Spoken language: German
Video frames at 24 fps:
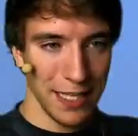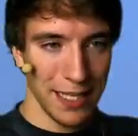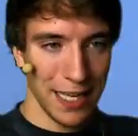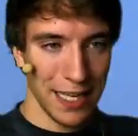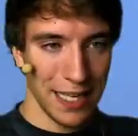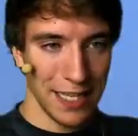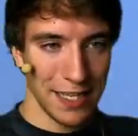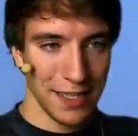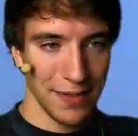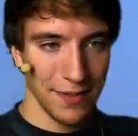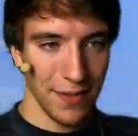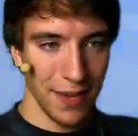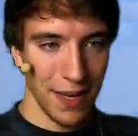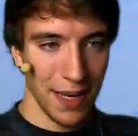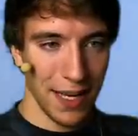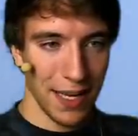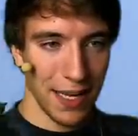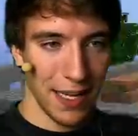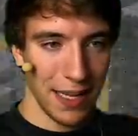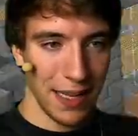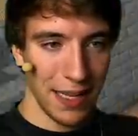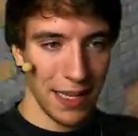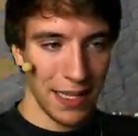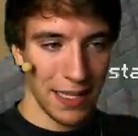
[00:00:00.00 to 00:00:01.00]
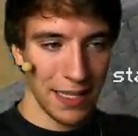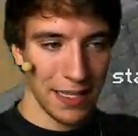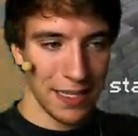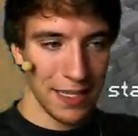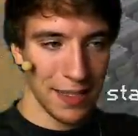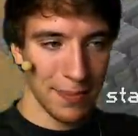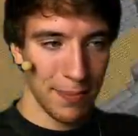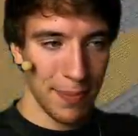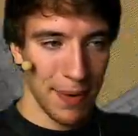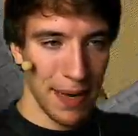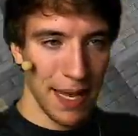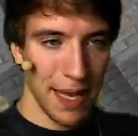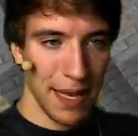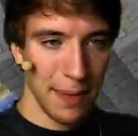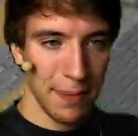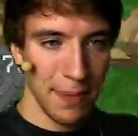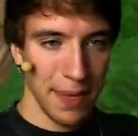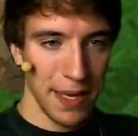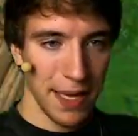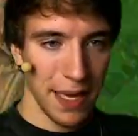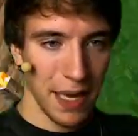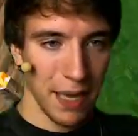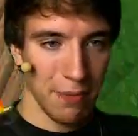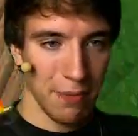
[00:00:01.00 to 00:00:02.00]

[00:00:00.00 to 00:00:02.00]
Das war Let's Play Mega